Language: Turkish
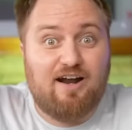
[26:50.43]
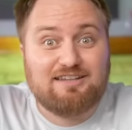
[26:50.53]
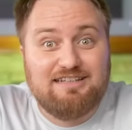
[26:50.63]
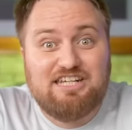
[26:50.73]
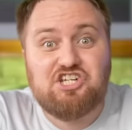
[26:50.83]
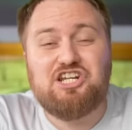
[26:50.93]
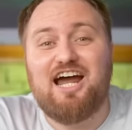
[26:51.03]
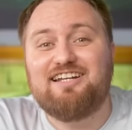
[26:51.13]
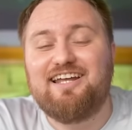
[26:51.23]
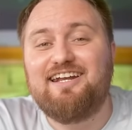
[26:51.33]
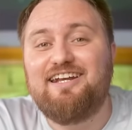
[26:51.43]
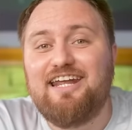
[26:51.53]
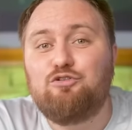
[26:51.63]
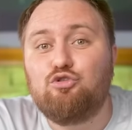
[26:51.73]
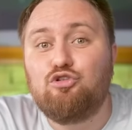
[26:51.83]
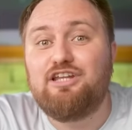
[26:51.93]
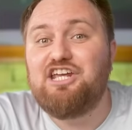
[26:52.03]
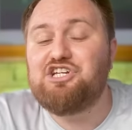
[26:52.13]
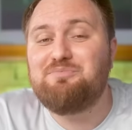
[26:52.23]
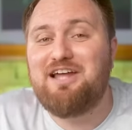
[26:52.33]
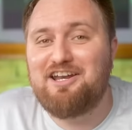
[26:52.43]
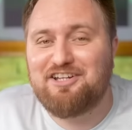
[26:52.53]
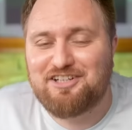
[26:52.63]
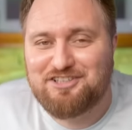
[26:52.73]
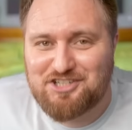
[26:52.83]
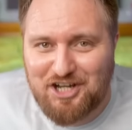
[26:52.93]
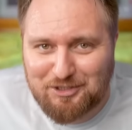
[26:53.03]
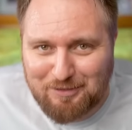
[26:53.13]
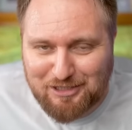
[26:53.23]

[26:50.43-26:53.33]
farklı kişilerde ne tür değişimler yaratacağını